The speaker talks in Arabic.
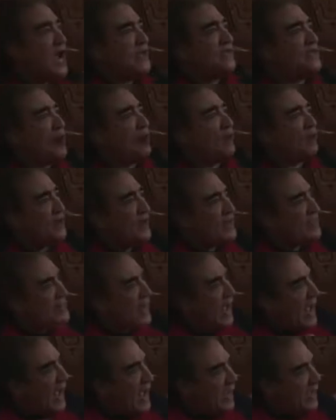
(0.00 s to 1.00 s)
احنا لو في
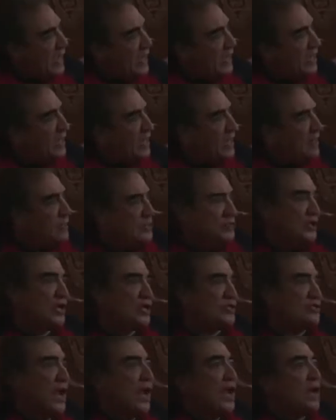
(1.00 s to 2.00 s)
ايدنا حاجه مش
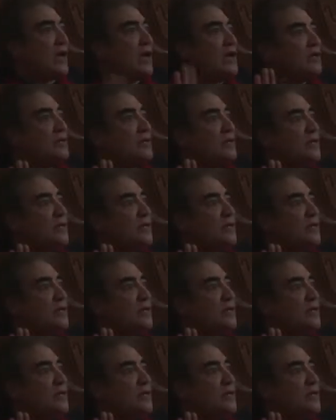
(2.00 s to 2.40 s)
هنتاخر